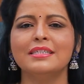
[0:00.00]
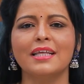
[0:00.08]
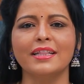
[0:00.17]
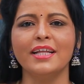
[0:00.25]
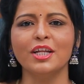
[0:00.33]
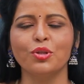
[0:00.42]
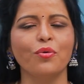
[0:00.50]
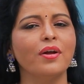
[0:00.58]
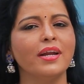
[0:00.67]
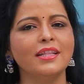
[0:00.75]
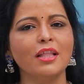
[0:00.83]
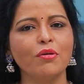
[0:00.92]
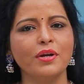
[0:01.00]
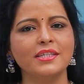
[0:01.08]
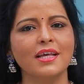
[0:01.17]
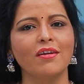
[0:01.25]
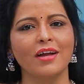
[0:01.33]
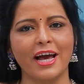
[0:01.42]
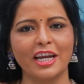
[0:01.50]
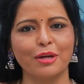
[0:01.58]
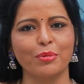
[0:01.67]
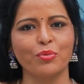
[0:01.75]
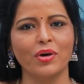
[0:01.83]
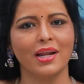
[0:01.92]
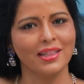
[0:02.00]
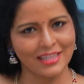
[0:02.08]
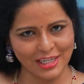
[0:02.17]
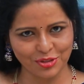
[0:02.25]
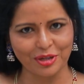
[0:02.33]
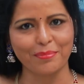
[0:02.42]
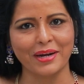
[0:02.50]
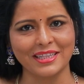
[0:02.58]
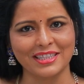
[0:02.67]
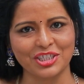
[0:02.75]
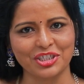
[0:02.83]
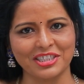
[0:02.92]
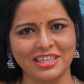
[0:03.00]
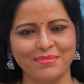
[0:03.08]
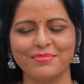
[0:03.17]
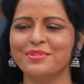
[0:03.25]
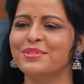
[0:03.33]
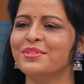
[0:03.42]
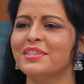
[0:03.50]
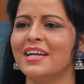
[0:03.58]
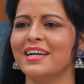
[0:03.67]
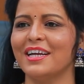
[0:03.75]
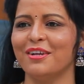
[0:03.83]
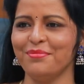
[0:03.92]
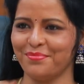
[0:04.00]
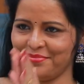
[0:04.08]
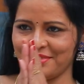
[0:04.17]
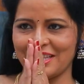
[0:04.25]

సంధ్యతో నిందలు నిజాలు కార్యక్రమం ద్వారా తెలుసుకునే ప్రయత్నం చేద్దాం సుధీర్ రెడ్డి గారు